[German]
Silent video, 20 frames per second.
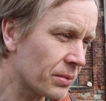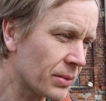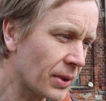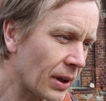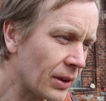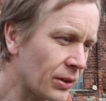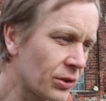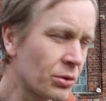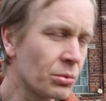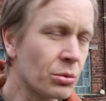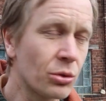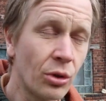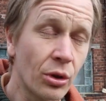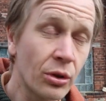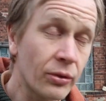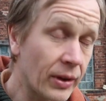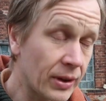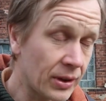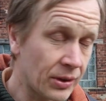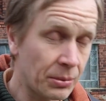da ist zum
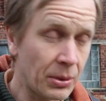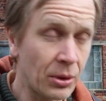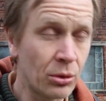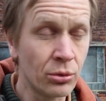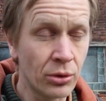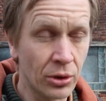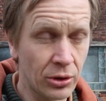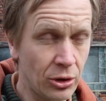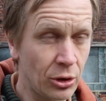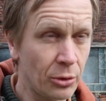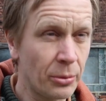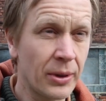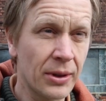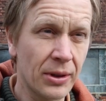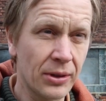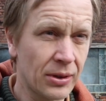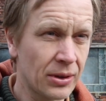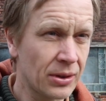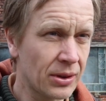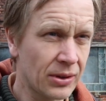Glück, wenn es mal 100
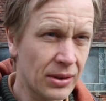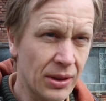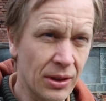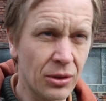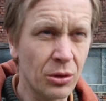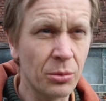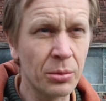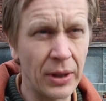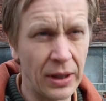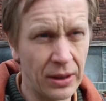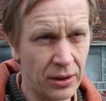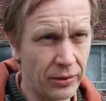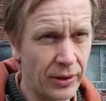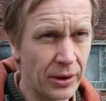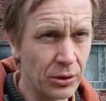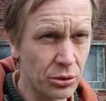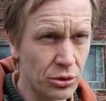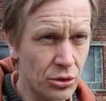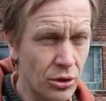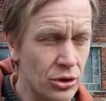Kilometer sind, das geht zum Teil
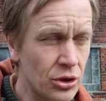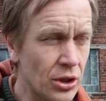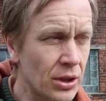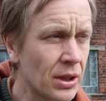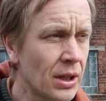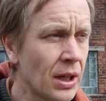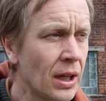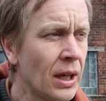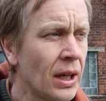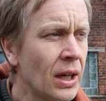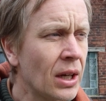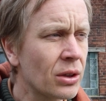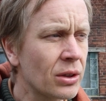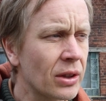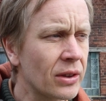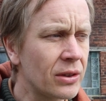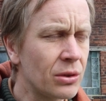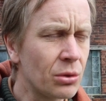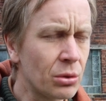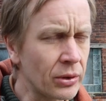quer durch Deutschland,
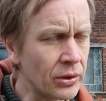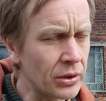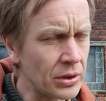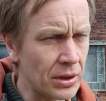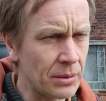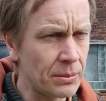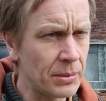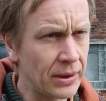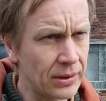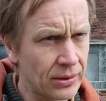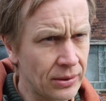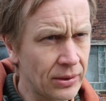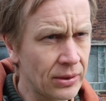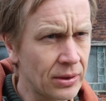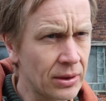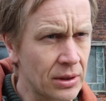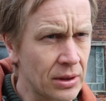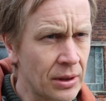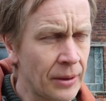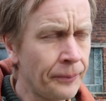das lohnt sich dann
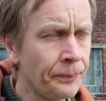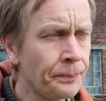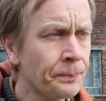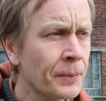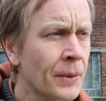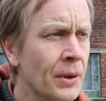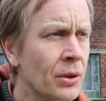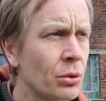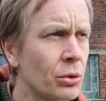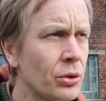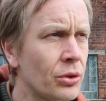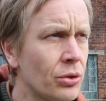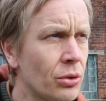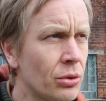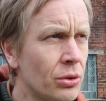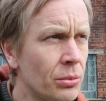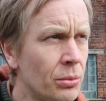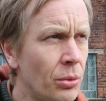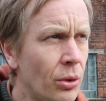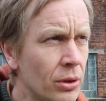meistens nicht. Durch so
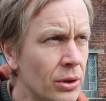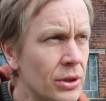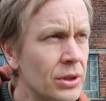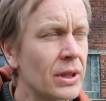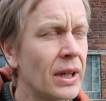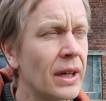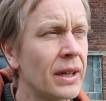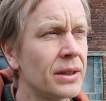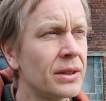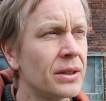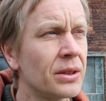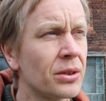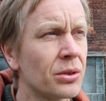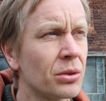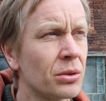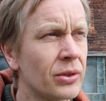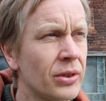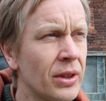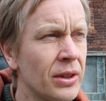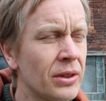eine Möglichkeit, hier
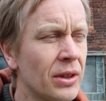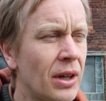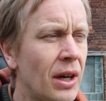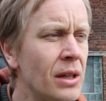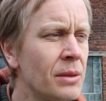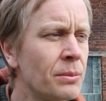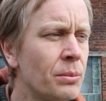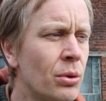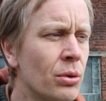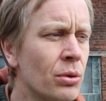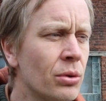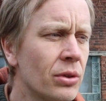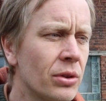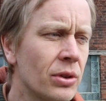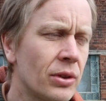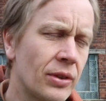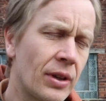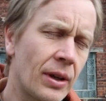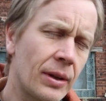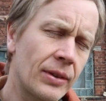so einen zentralen Punkt,
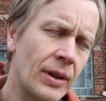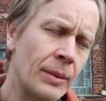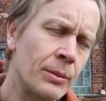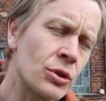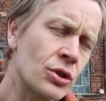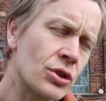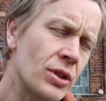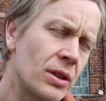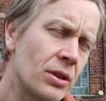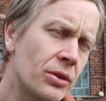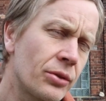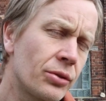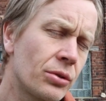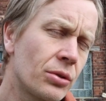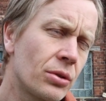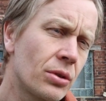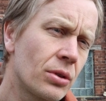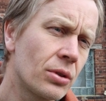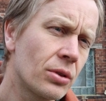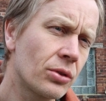eine Sammelstelle
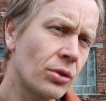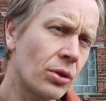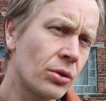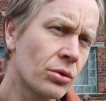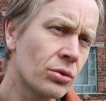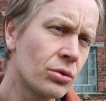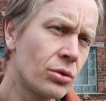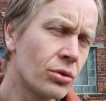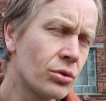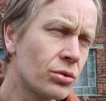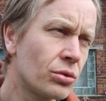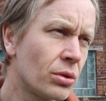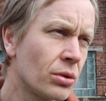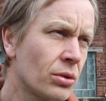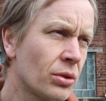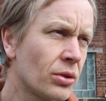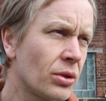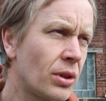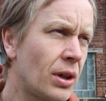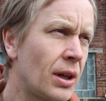für
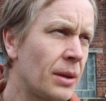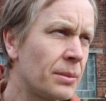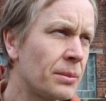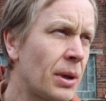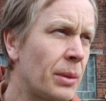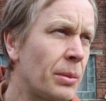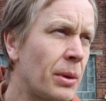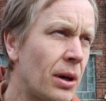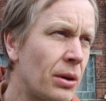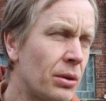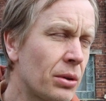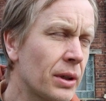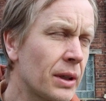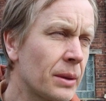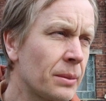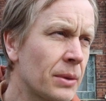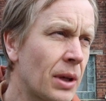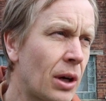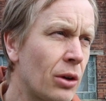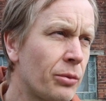Sonderkulturen zu haben, aber auch
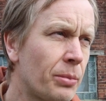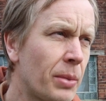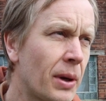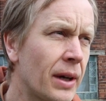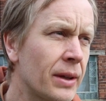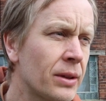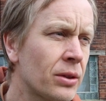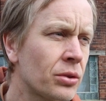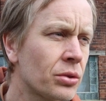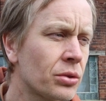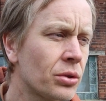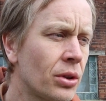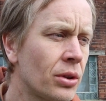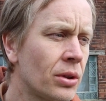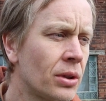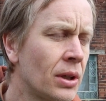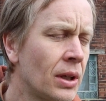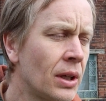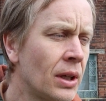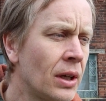eben aufbereiten zu
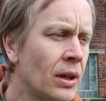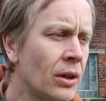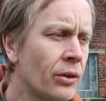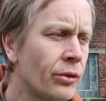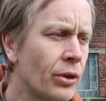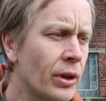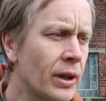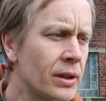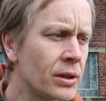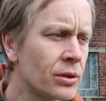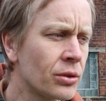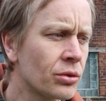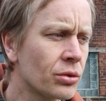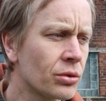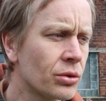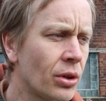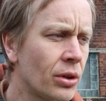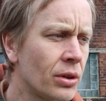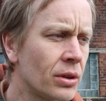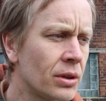können, veredeln
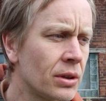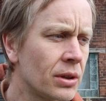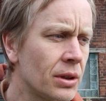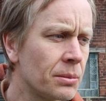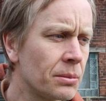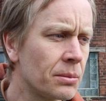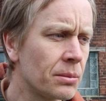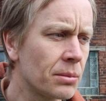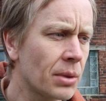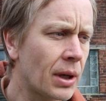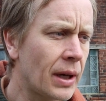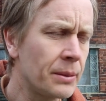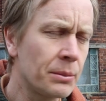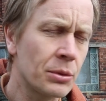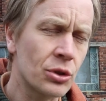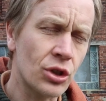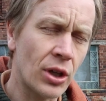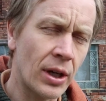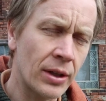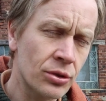zu können im rein
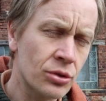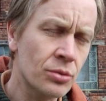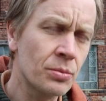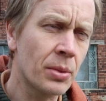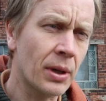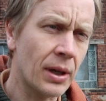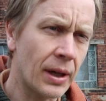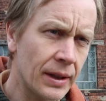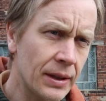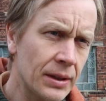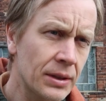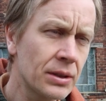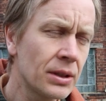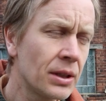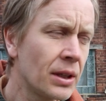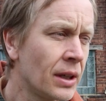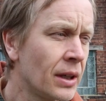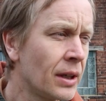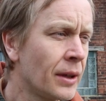mechanischen Bereich,